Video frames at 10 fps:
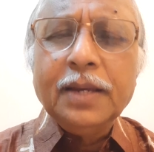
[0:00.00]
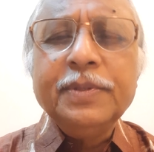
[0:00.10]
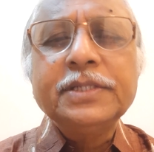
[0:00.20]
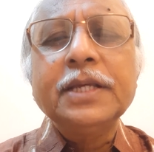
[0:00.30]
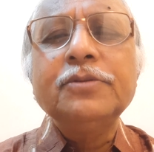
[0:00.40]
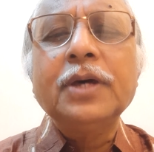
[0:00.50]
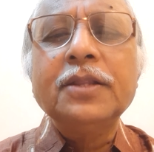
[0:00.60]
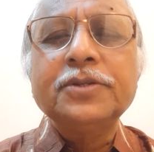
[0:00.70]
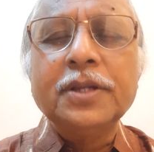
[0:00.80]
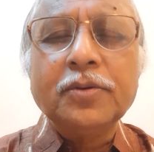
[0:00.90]
বিস্তারিত
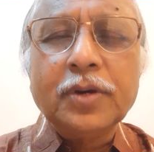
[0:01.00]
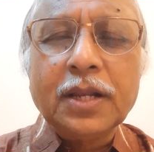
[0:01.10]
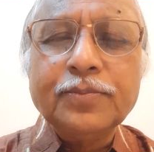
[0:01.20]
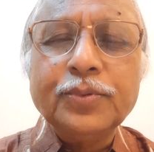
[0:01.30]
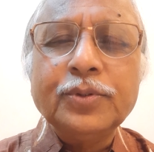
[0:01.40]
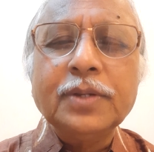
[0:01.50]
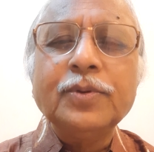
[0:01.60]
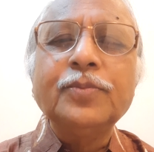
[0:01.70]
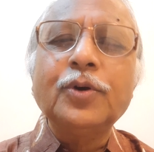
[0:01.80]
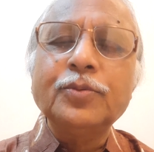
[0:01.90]
আলোচনা করার পর
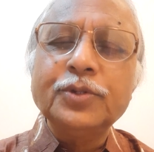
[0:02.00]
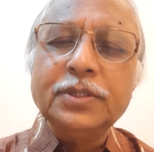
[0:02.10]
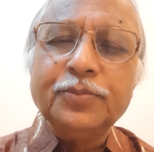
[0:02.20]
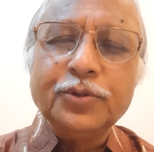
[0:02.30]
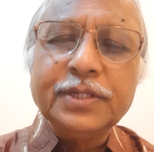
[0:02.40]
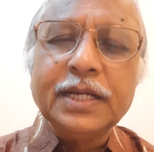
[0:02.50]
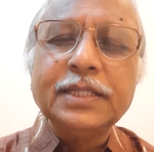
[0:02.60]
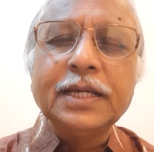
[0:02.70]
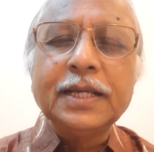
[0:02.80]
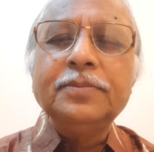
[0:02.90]
এবং পরবর্তী পর্যায়ে
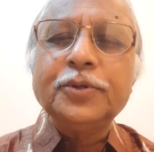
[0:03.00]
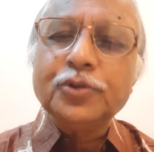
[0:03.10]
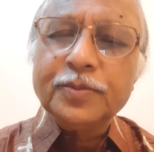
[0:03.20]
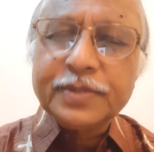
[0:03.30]
তারা প্রথম